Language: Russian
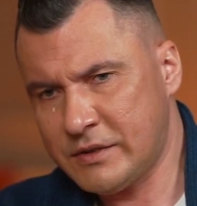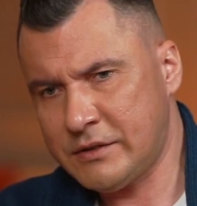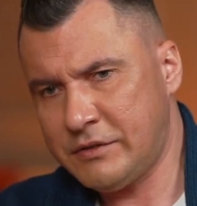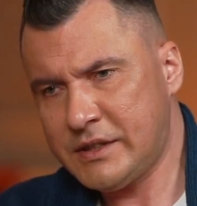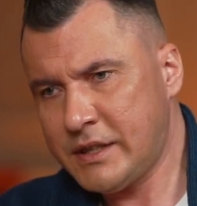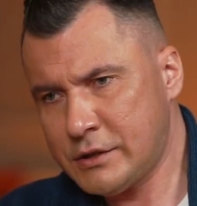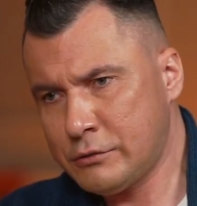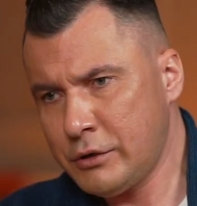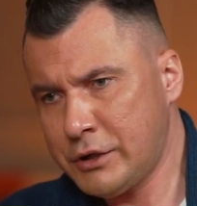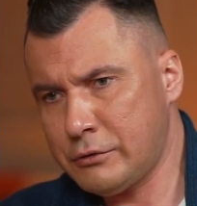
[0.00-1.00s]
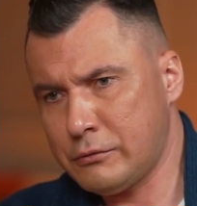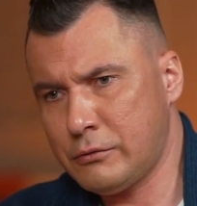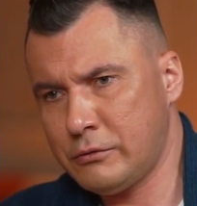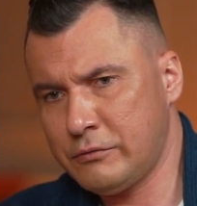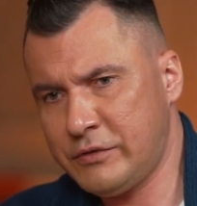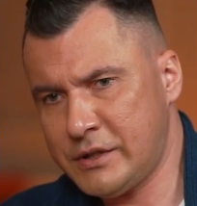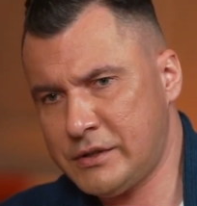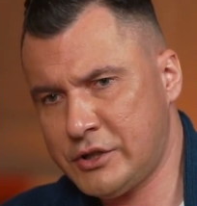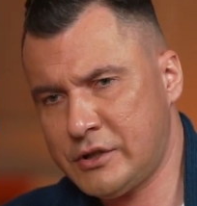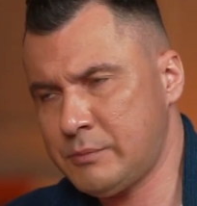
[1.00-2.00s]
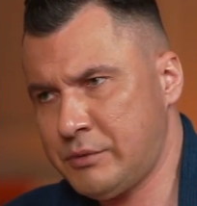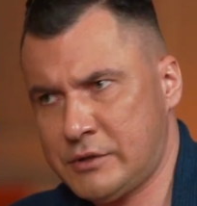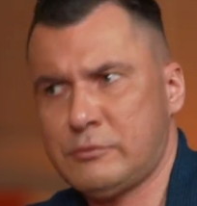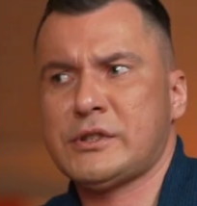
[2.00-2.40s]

Латвии на историю, он весь через призму